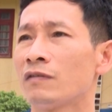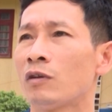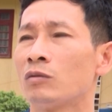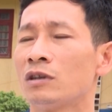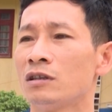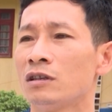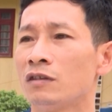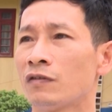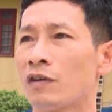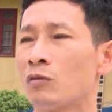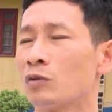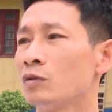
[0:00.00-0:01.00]
phòng thi dự
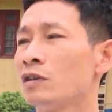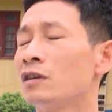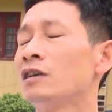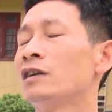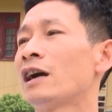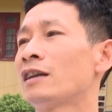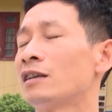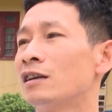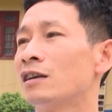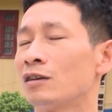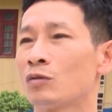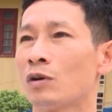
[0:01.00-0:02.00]
phòng cũng như nơi ăn
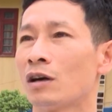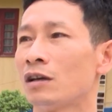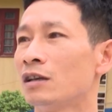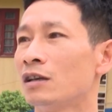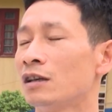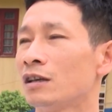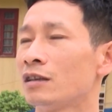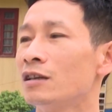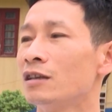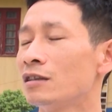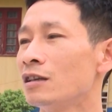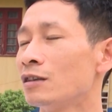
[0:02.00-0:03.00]
ở của
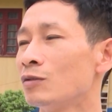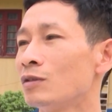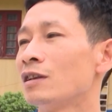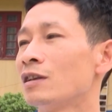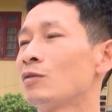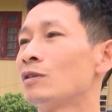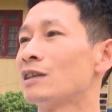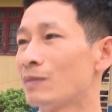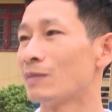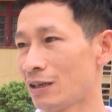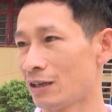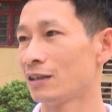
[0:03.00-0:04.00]
thí sinh cũng như là của giám thị.